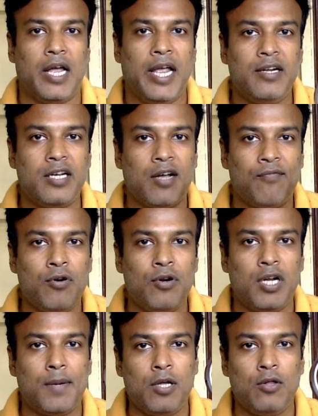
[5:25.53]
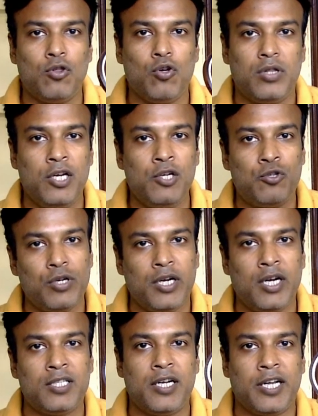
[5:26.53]
এই ট্যাফলন টেপ কিন্তু তিনশো
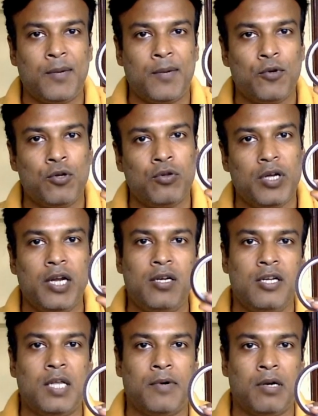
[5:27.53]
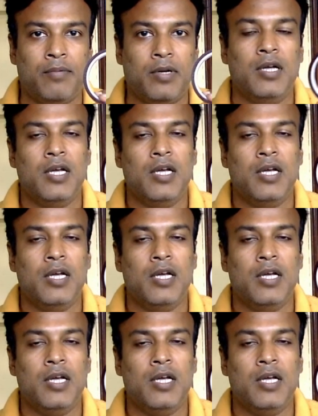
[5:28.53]
ডিগ্রি সেন্টিগ্রেড পর্যন্ত হিট নিতে পারবে